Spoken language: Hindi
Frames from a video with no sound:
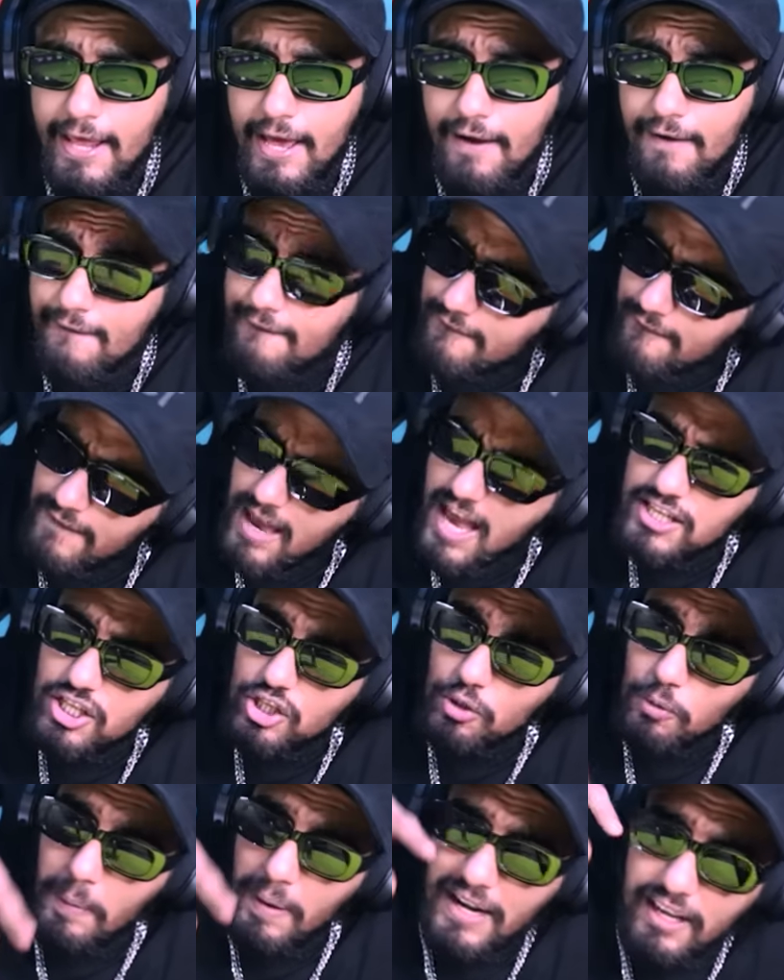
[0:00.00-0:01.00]
ना वैसे
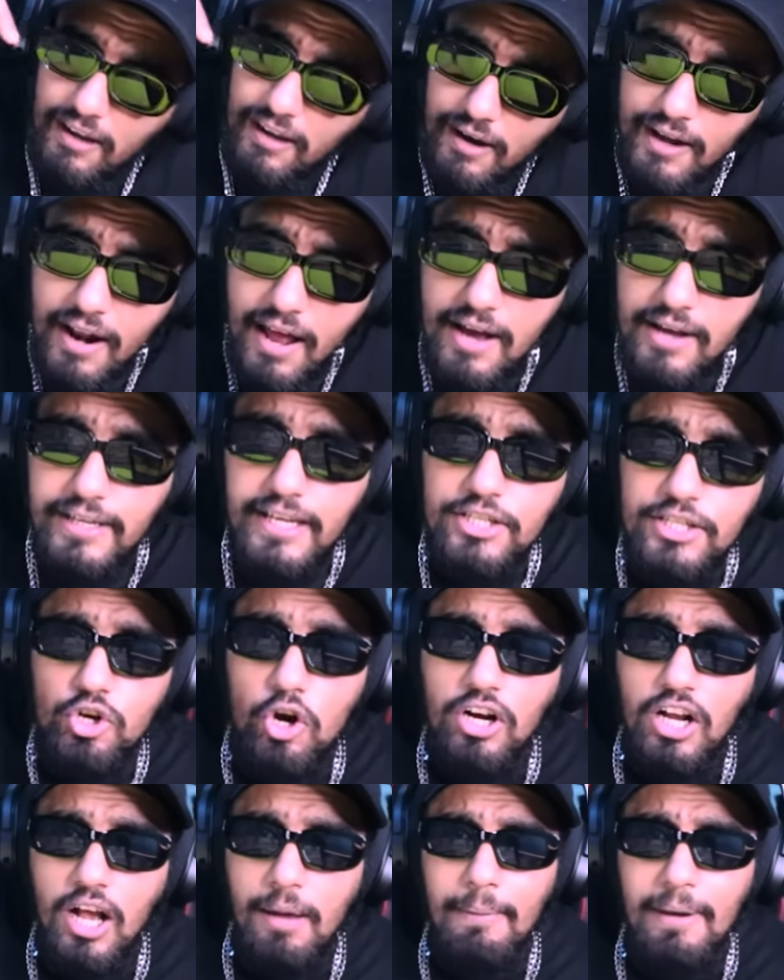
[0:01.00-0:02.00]
तो तुम्हारे घर आके
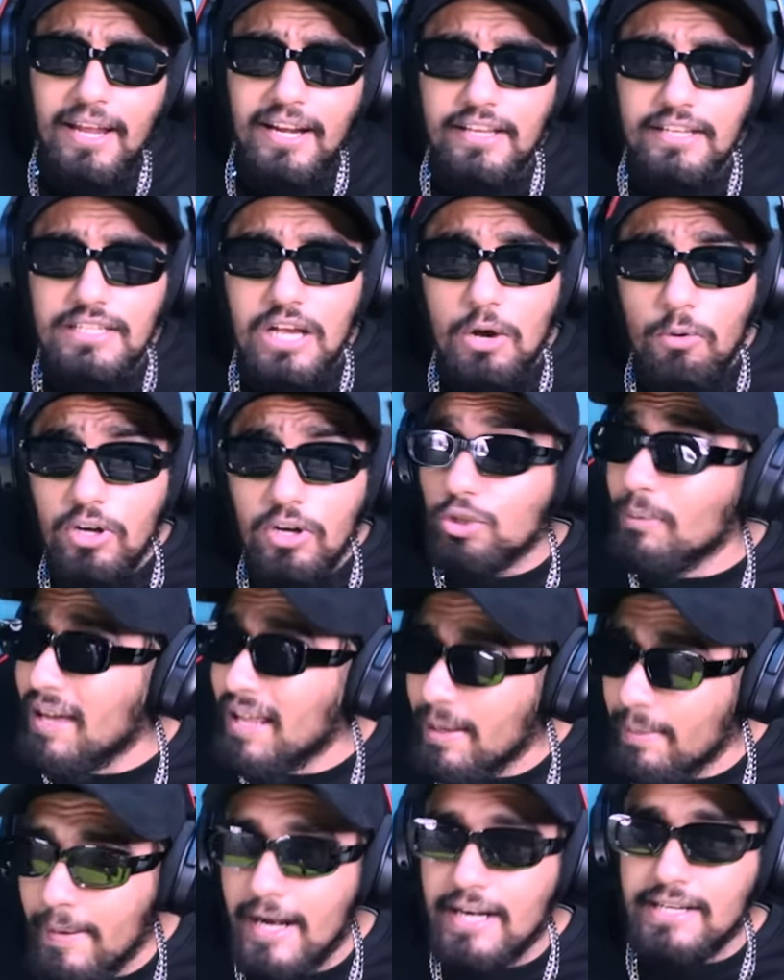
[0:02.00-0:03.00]
चौका मार के जाऊंगा
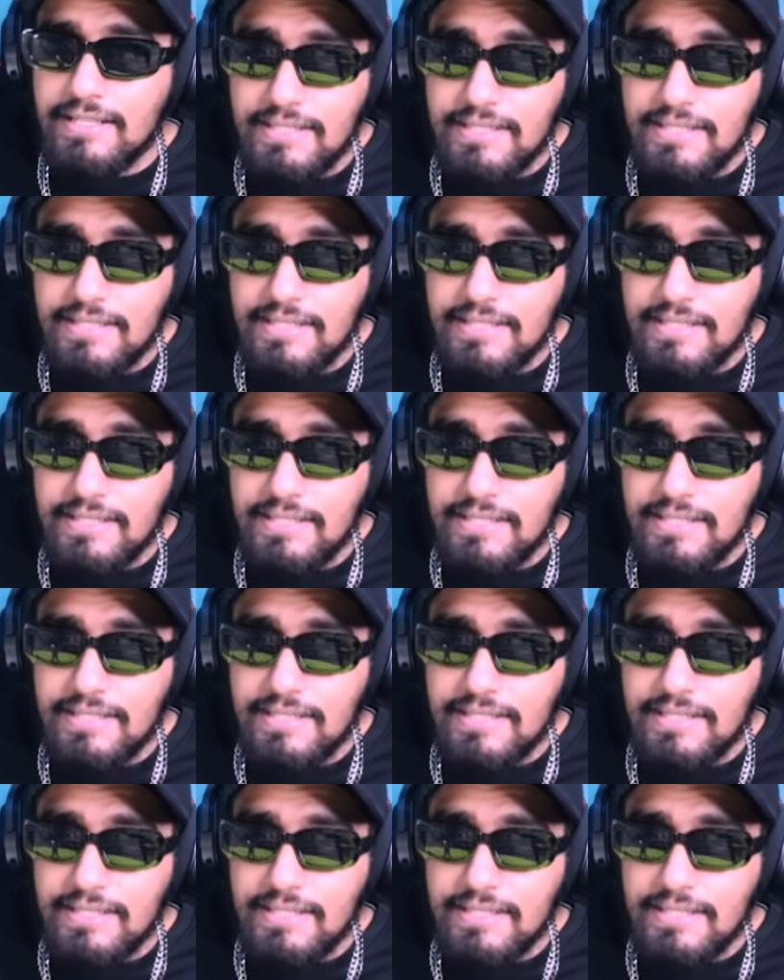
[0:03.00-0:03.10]
तुम्हारे बैट